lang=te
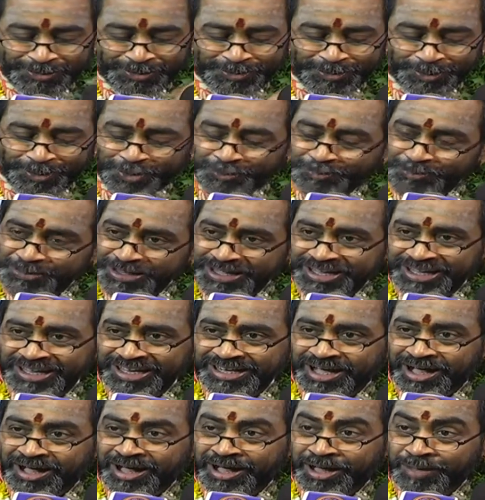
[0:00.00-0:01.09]

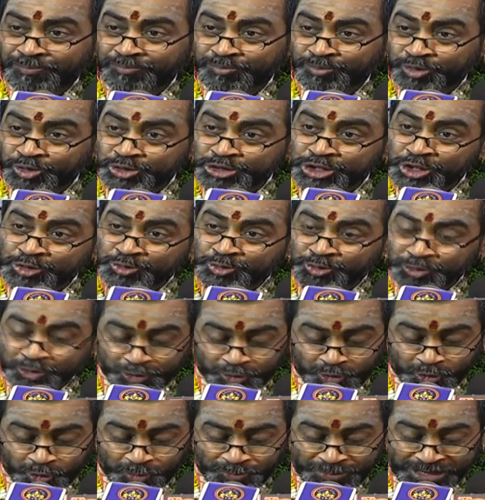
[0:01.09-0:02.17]
గోపీనాం
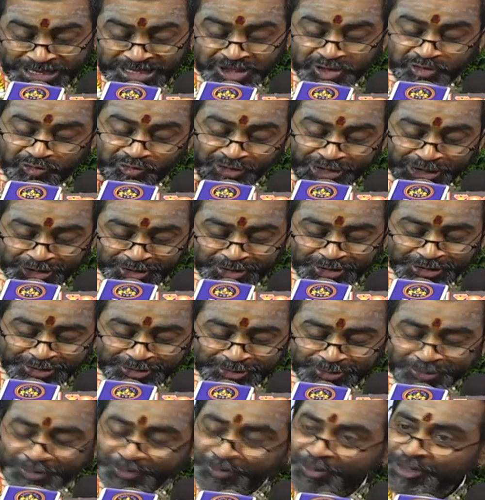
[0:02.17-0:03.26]
కుచకుంకుమై
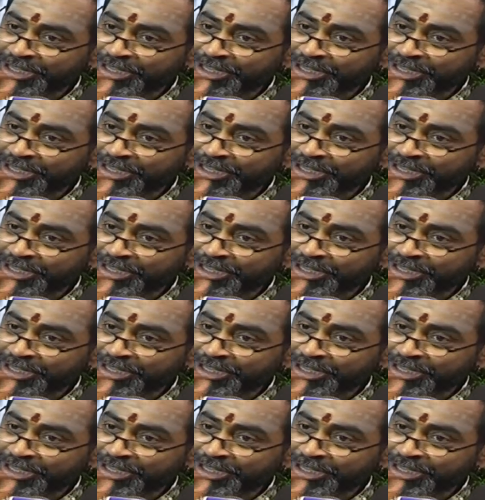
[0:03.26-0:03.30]
ద్విగుణితో